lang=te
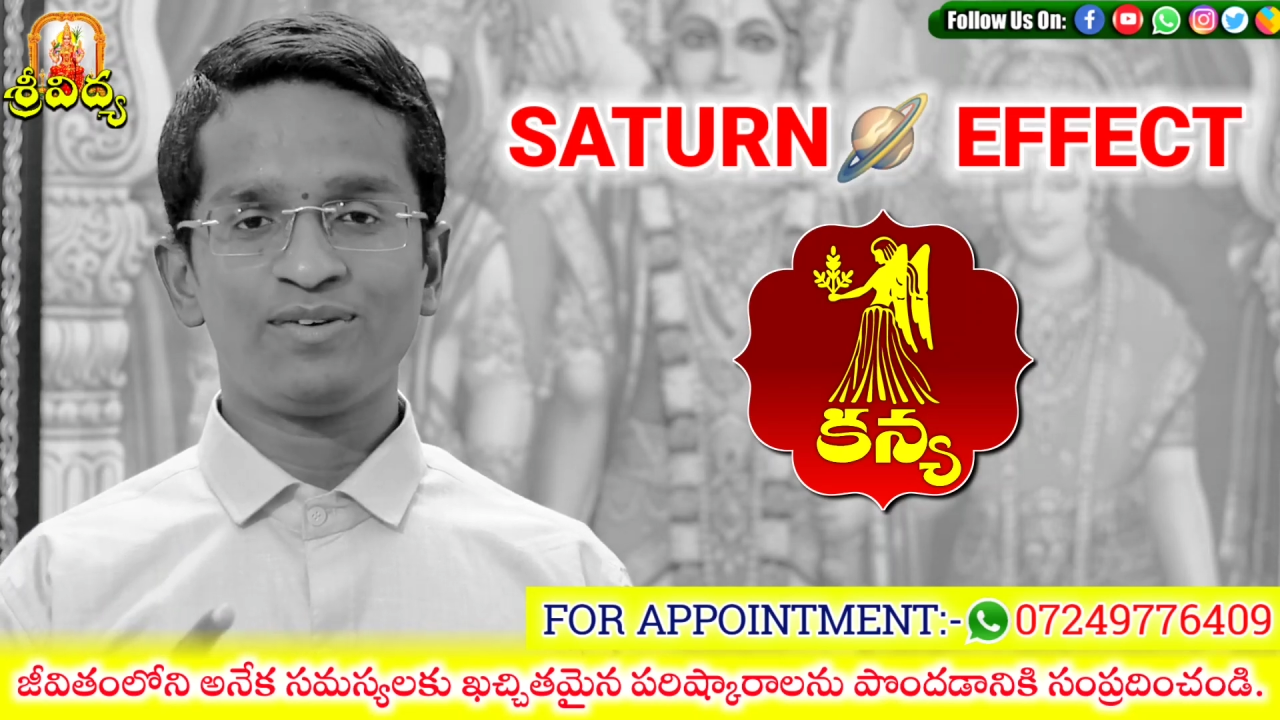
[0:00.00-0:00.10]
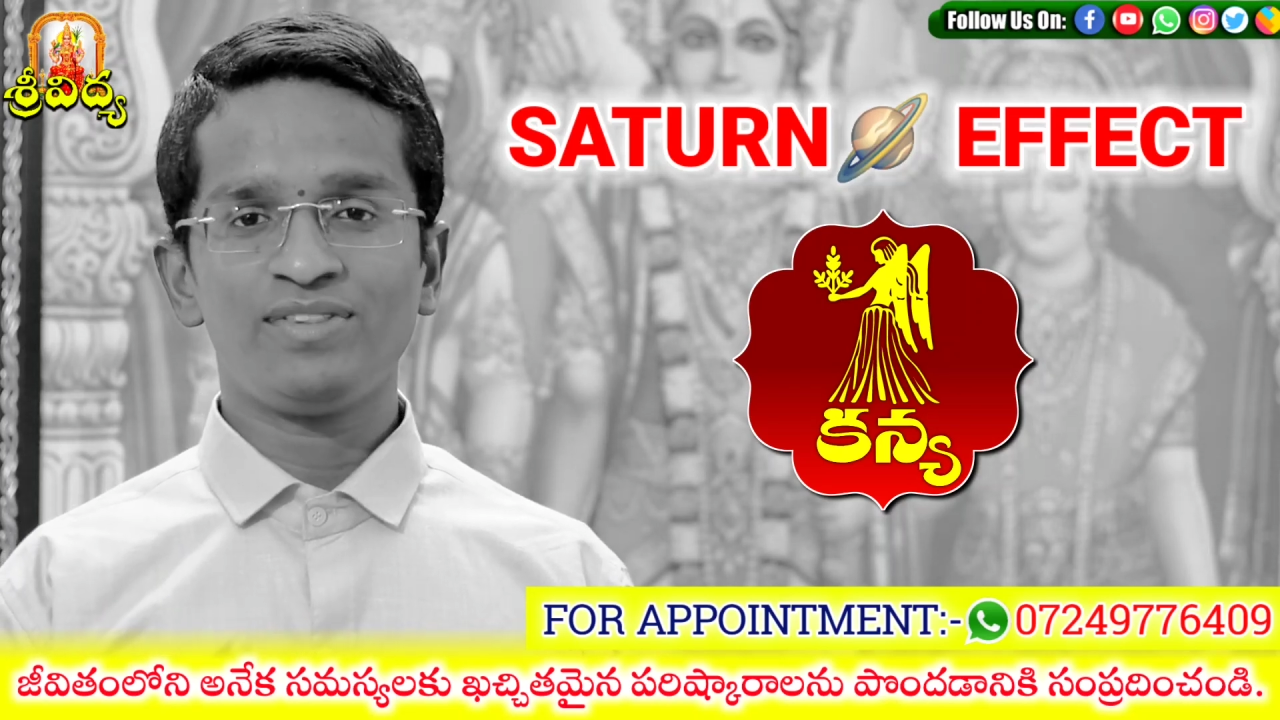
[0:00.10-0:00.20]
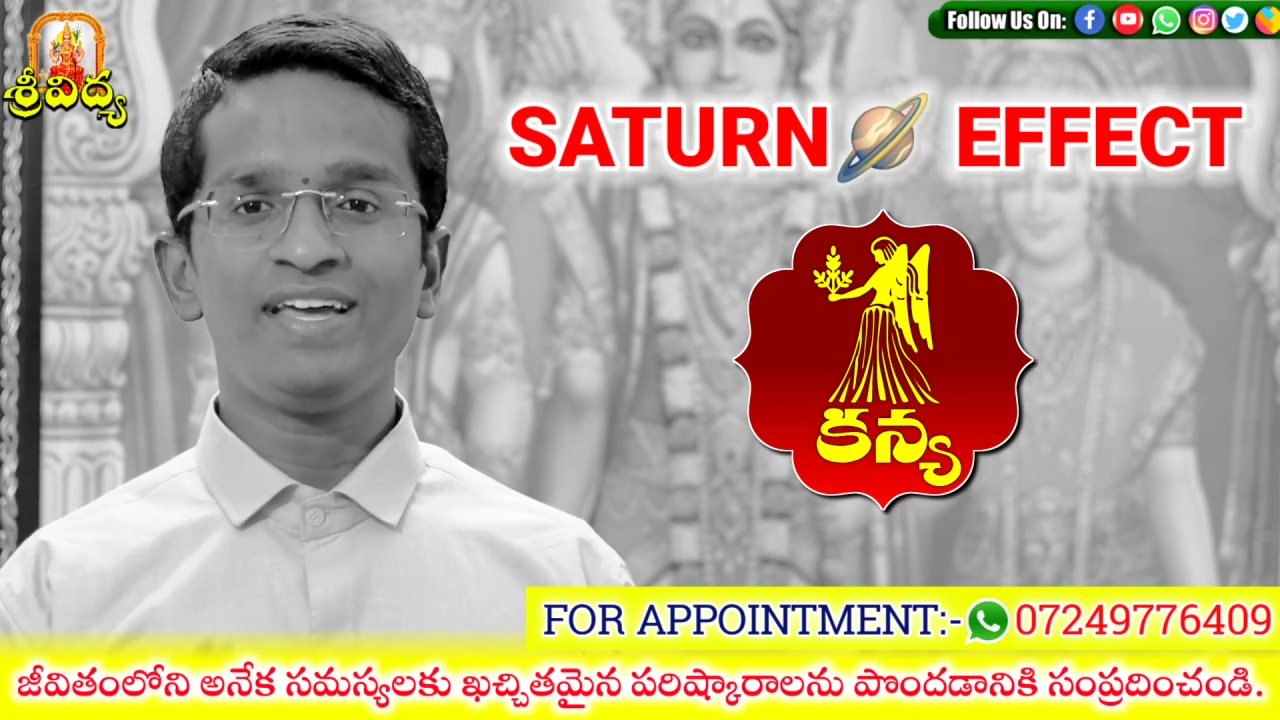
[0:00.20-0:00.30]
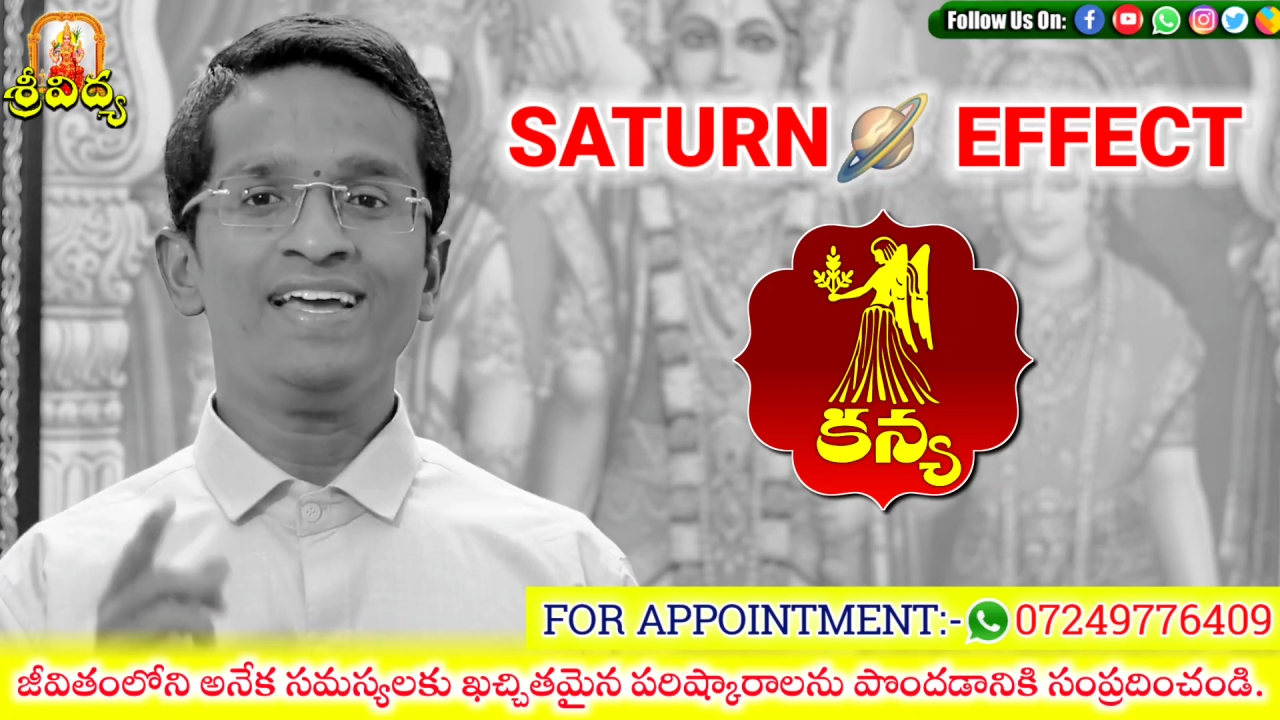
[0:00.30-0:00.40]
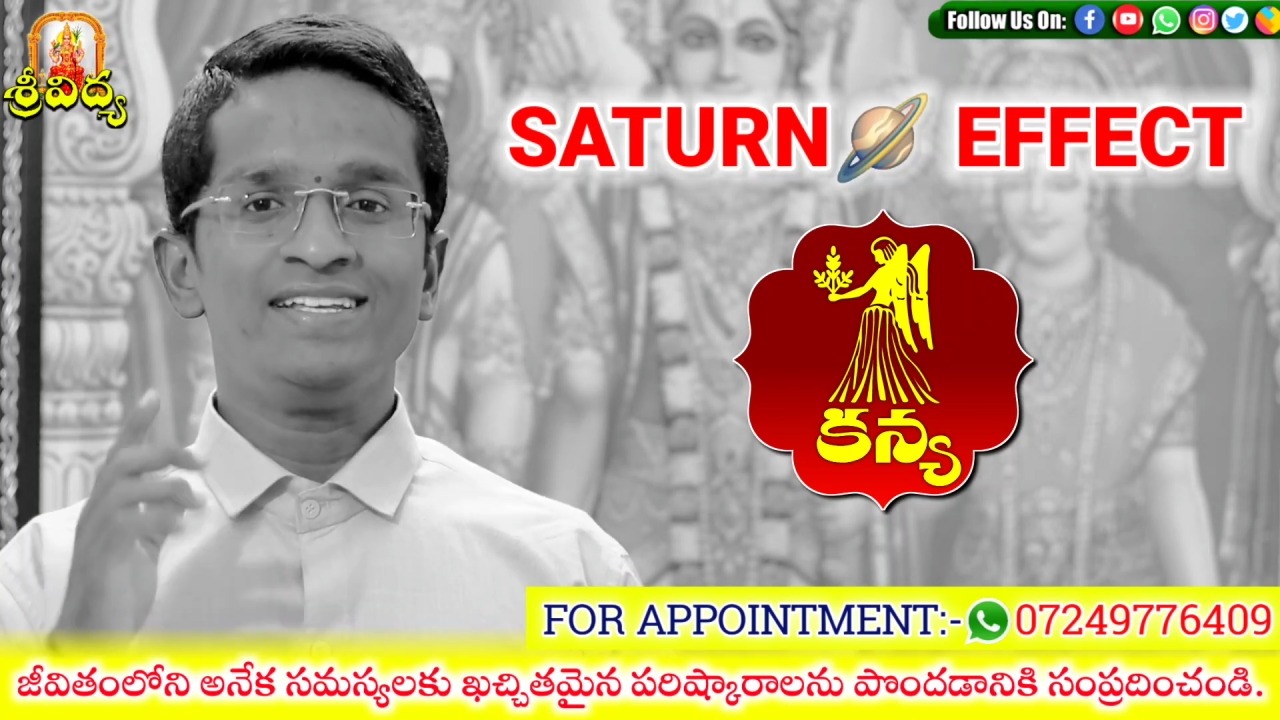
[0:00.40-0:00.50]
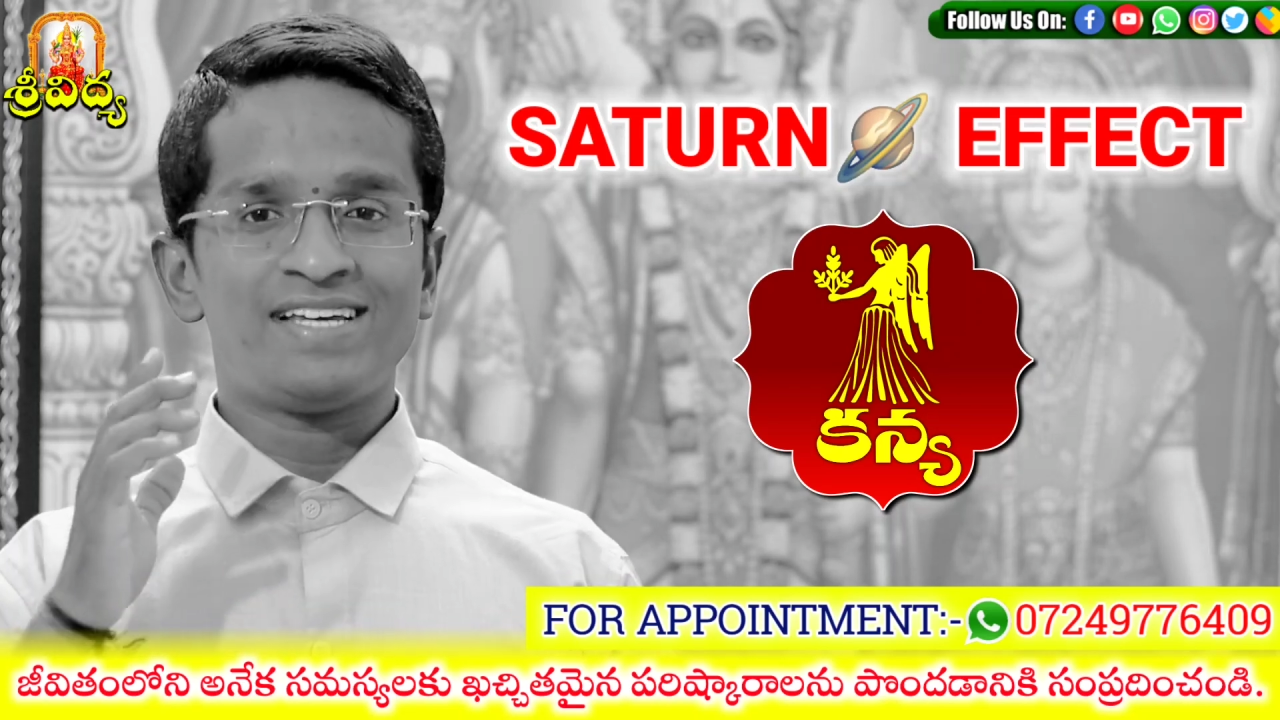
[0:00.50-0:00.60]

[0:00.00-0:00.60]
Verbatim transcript: అయితే ఉంది